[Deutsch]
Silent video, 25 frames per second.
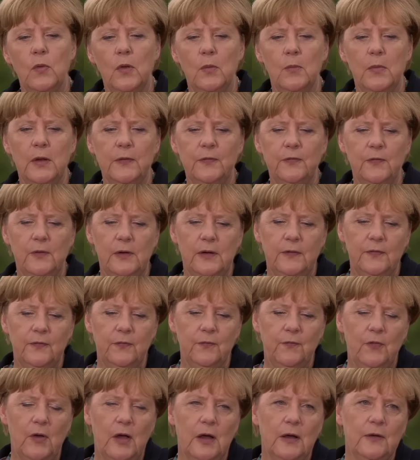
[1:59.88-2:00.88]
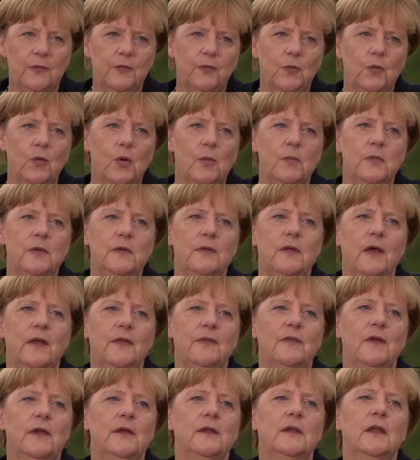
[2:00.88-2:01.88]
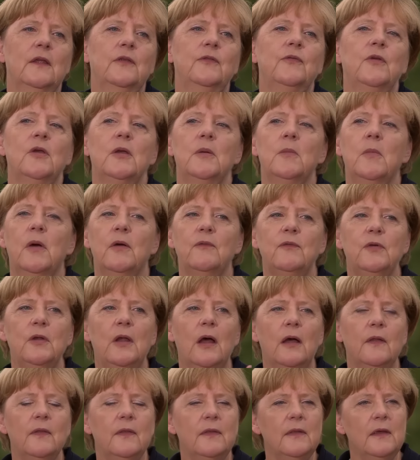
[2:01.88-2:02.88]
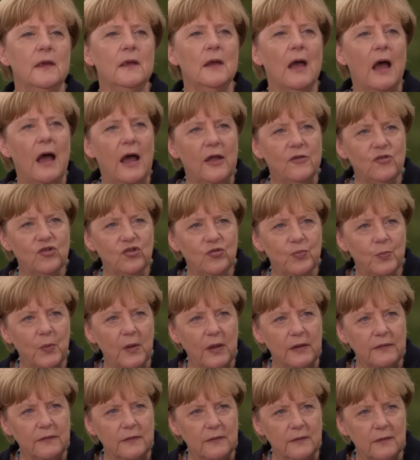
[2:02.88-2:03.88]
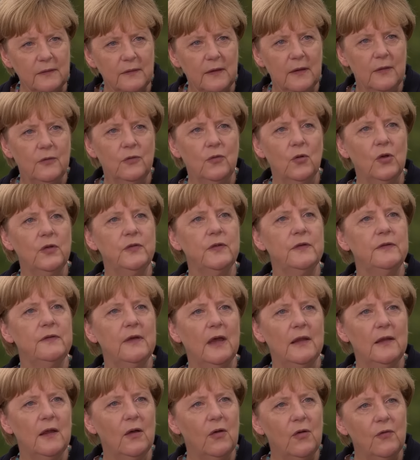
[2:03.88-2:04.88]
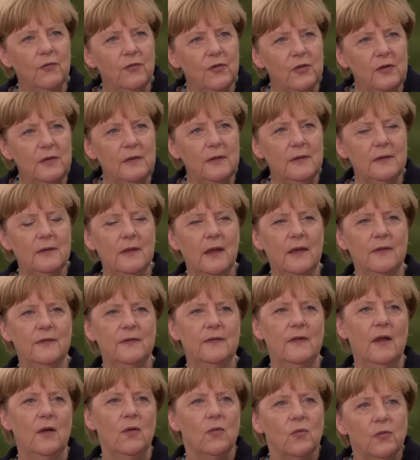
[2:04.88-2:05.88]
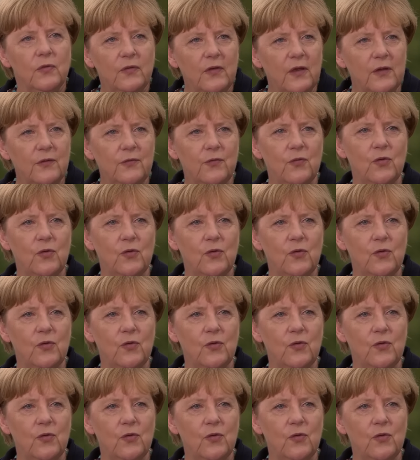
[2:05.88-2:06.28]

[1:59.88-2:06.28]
nochmal zur letzten Frage zu kommen, die Tatsache, dass wir immer wieder Dinge ansprechen, deutet ja darauf hin, dass nach unseren